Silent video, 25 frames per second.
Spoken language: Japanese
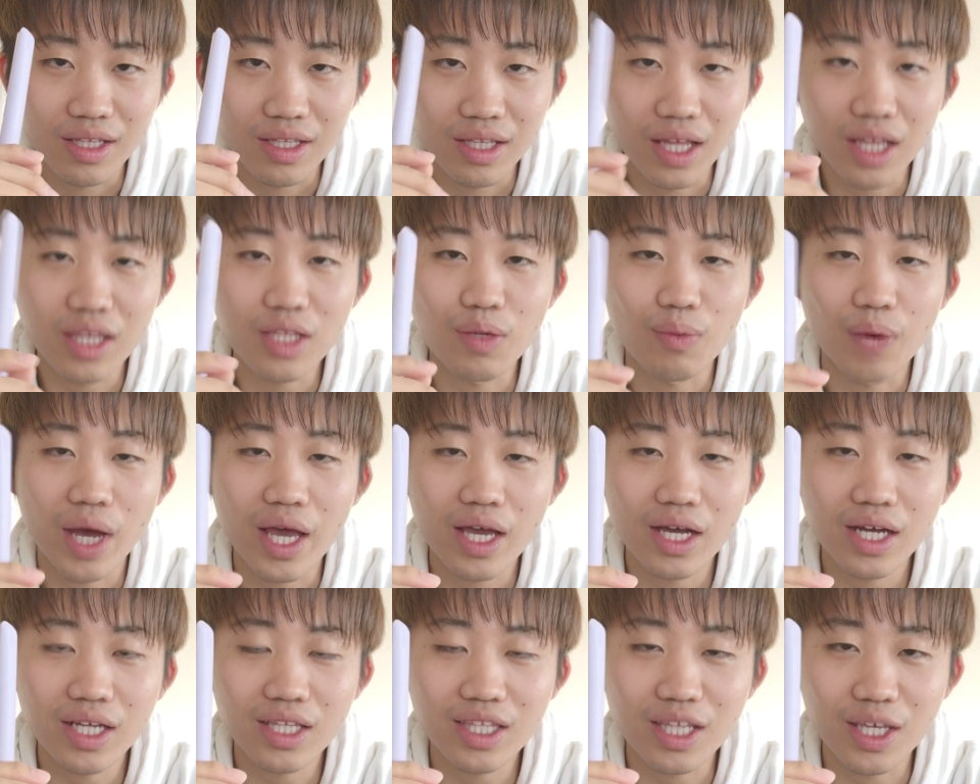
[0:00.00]
何でもあ
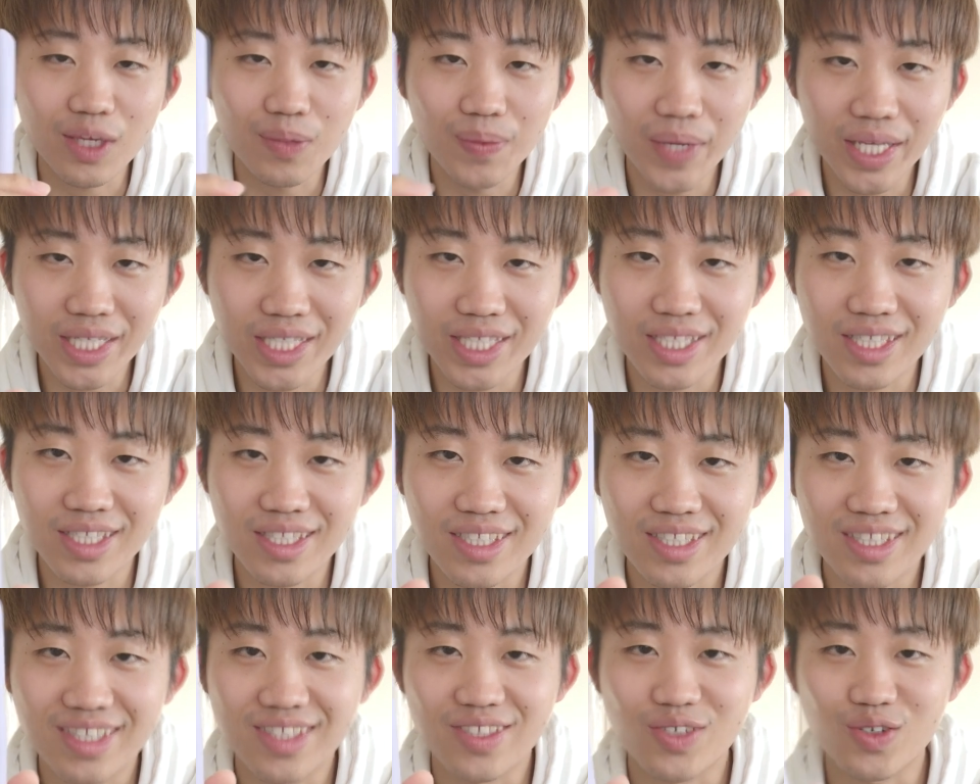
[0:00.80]
やかっていきます
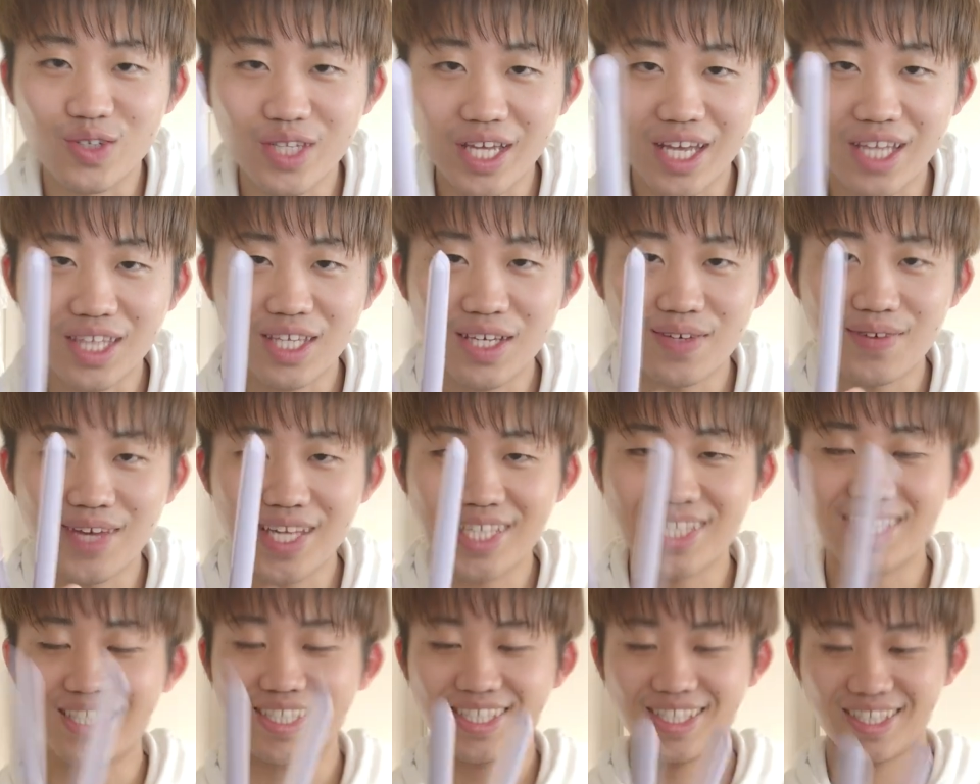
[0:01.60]
それではやっていき
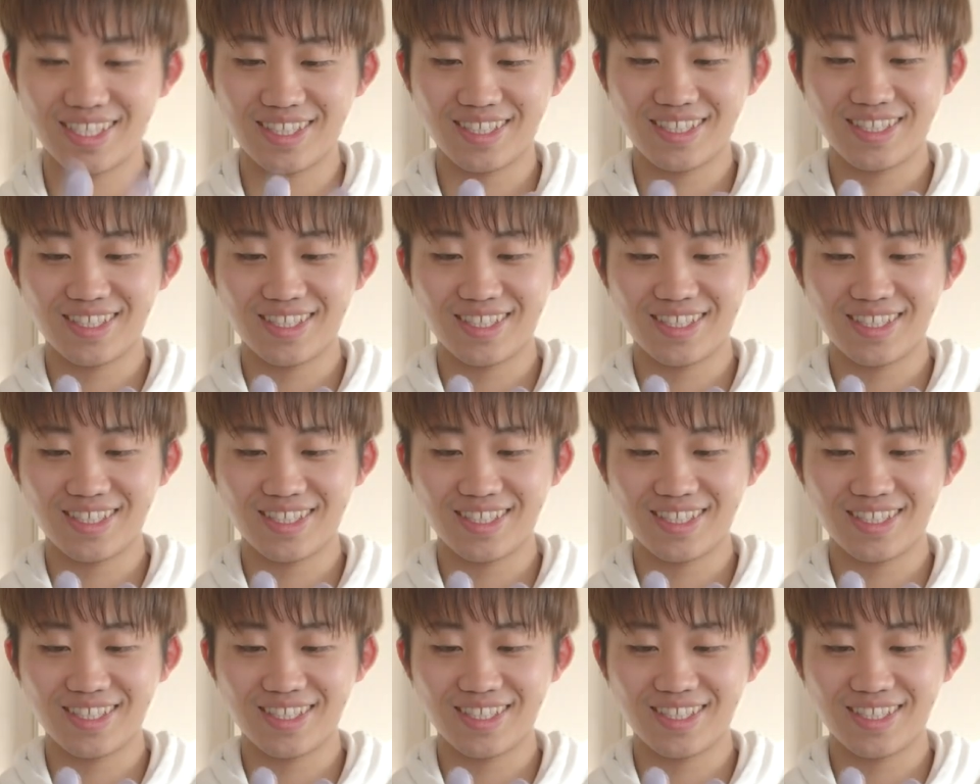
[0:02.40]
ます